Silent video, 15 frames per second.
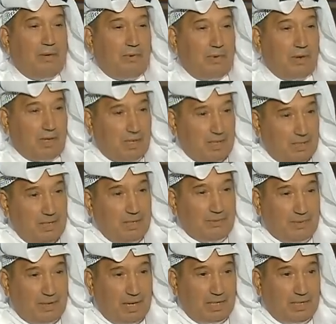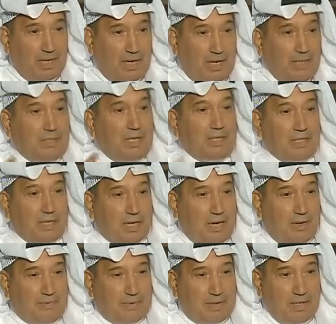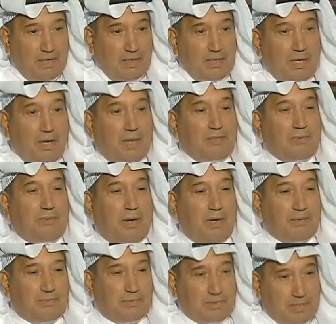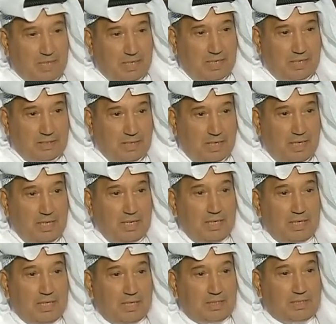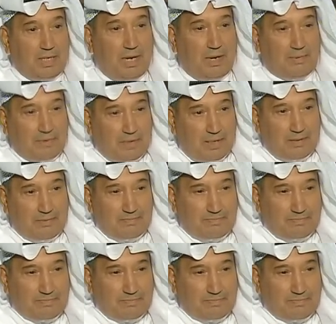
وكثير من العداء حتى الثقافة أصبحت مسيسة إسلاميا